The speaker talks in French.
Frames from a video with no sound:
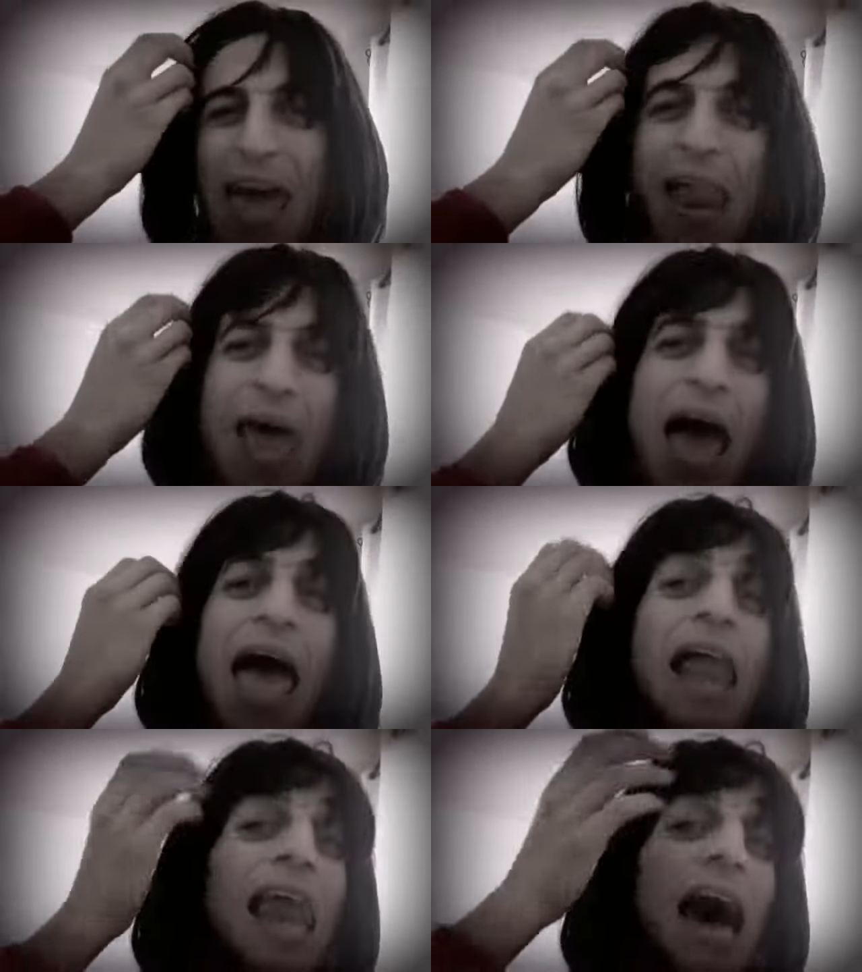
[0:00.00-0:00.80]
hein,
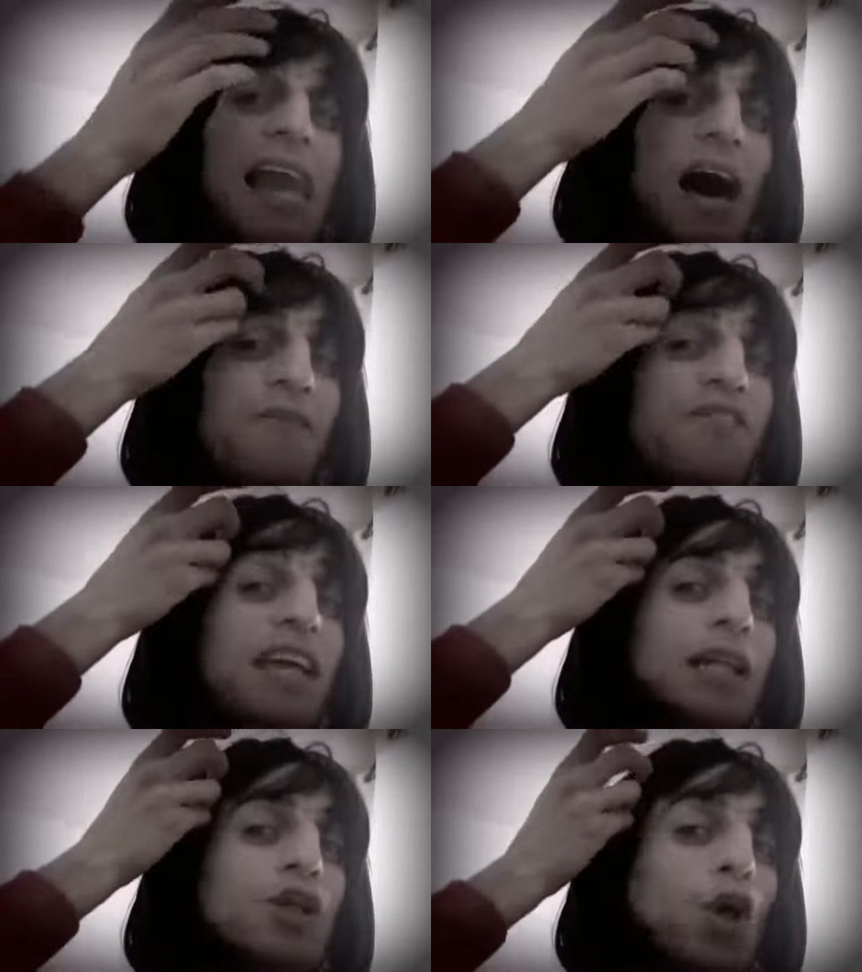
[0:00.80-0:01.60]
la,
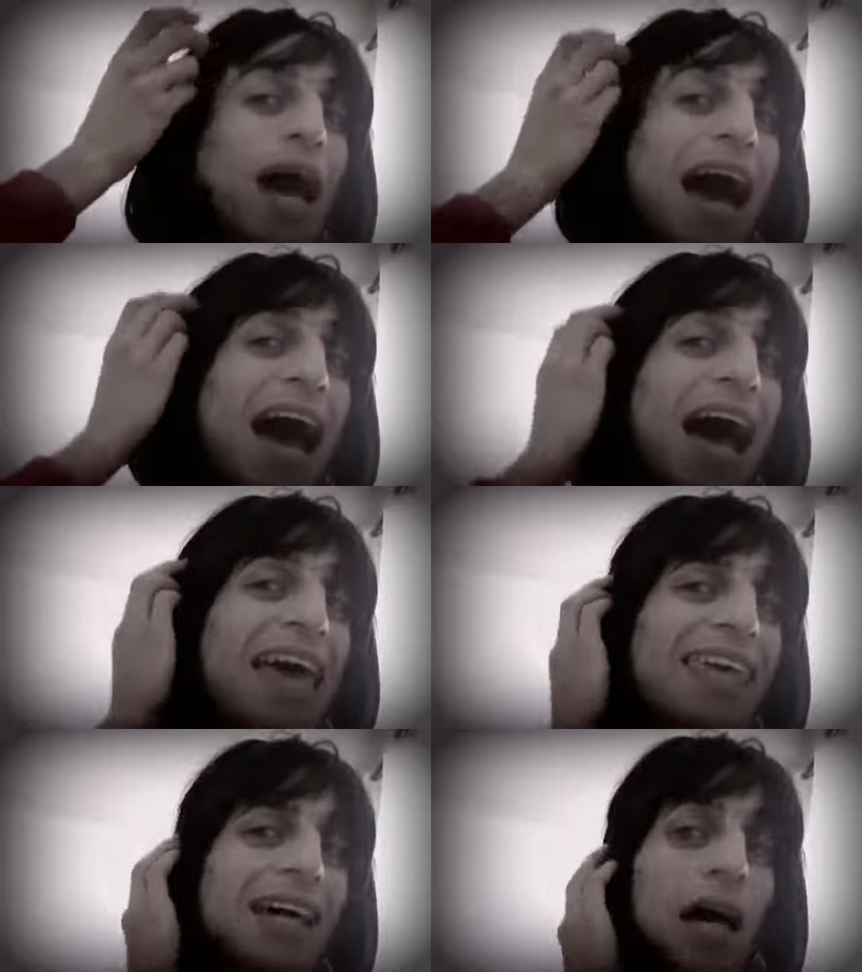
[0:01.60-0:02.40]
ville du
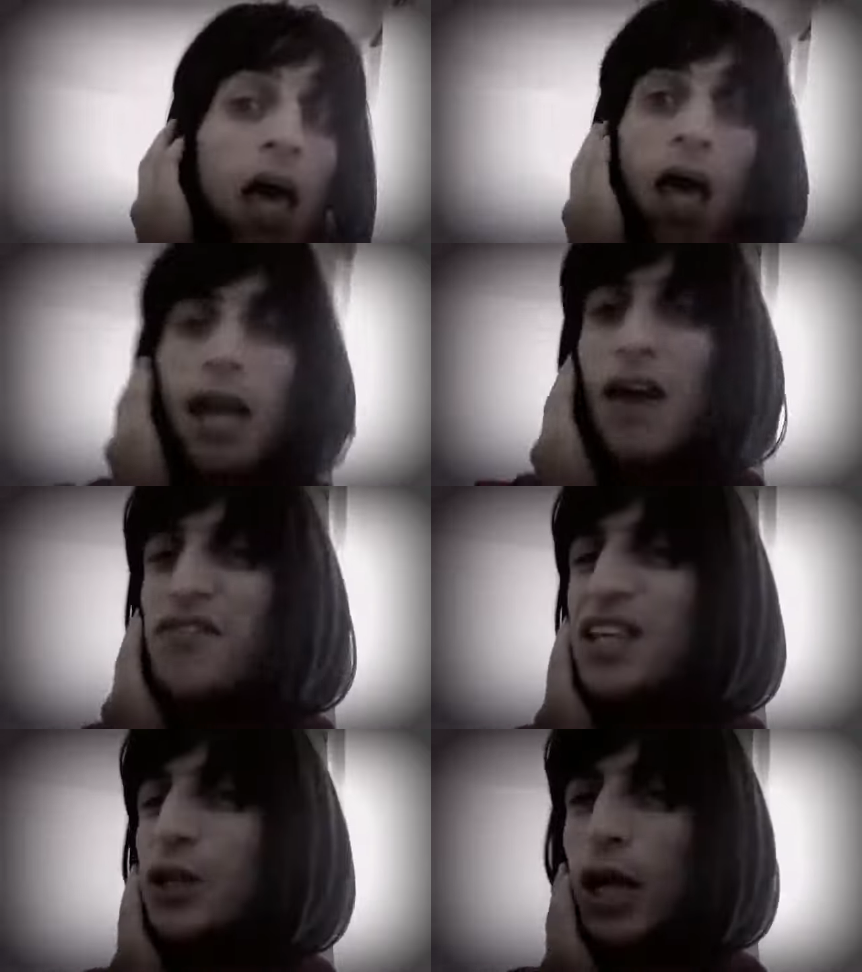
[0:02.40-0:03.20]
rail, la
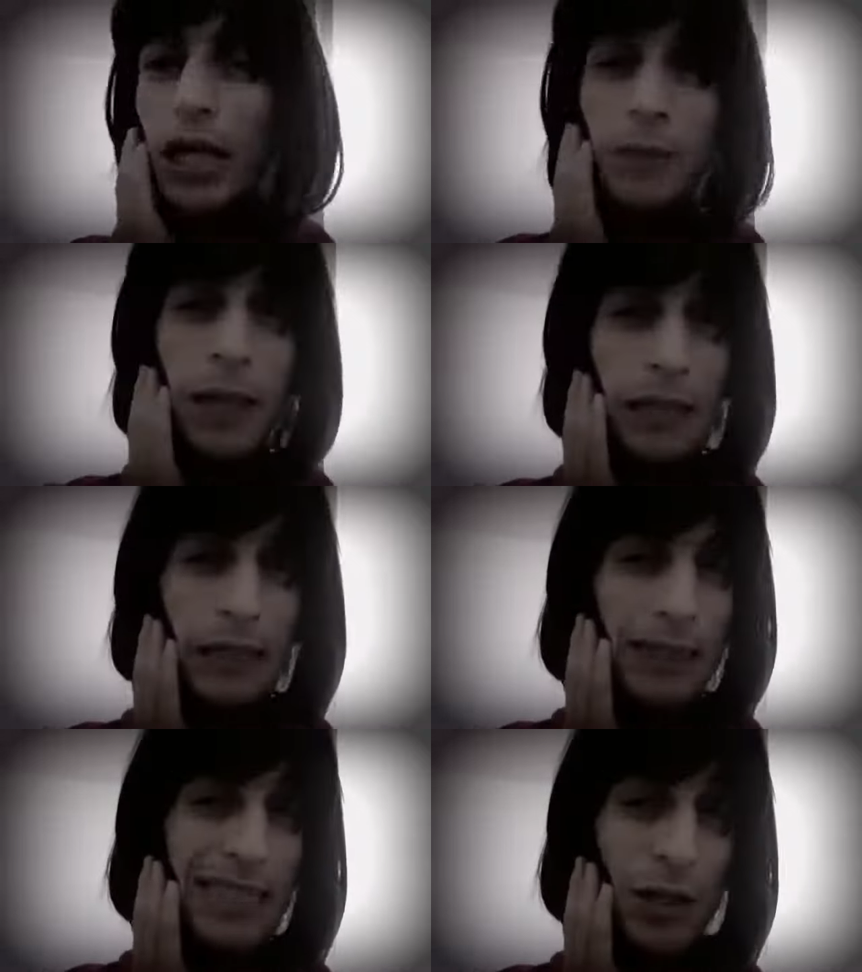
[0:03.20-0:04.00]
ville de la
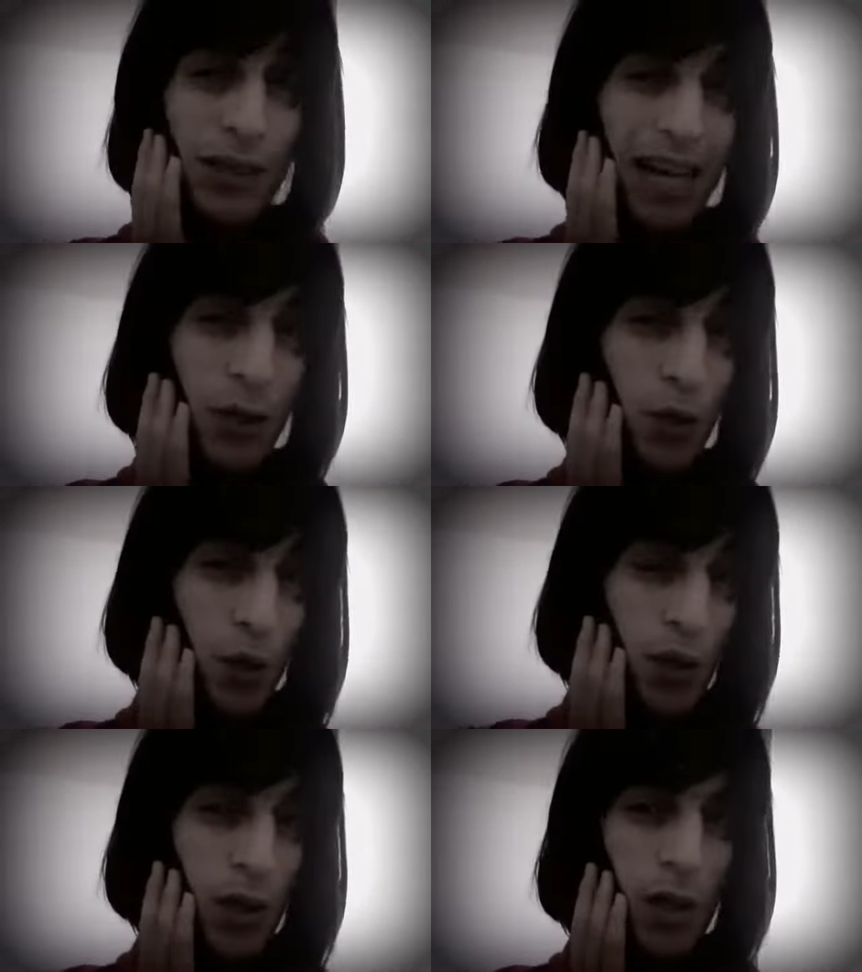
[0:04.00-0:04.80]
liberté des
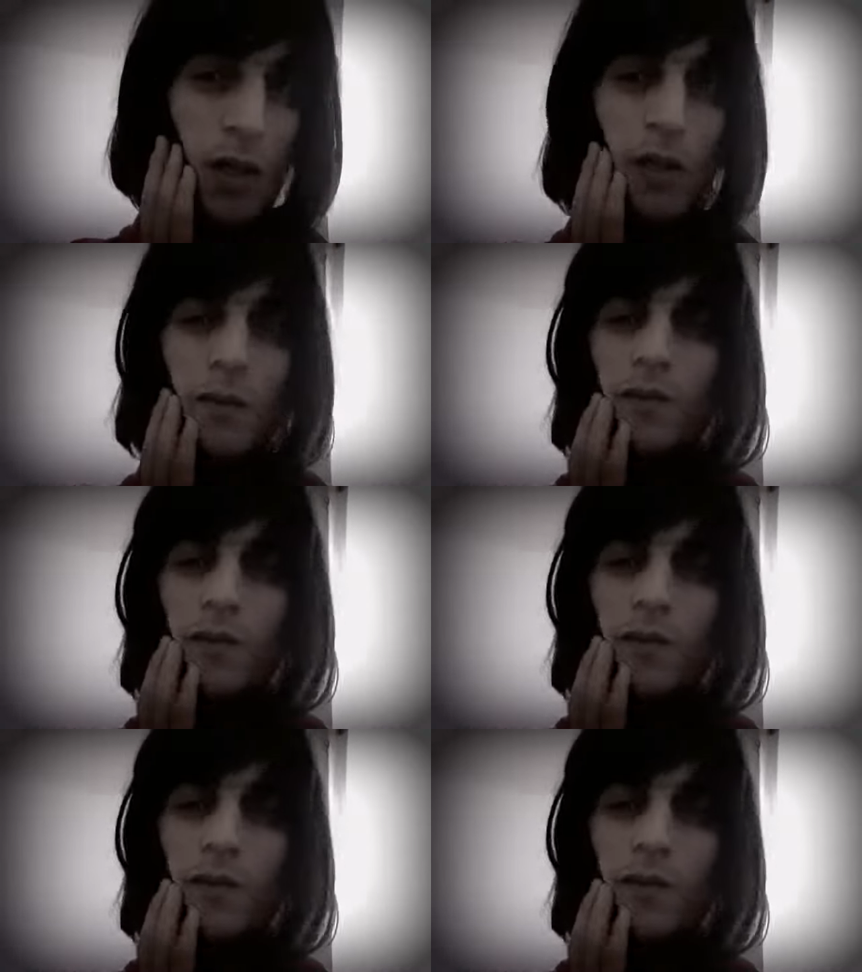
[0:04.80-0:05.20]
Andalouses.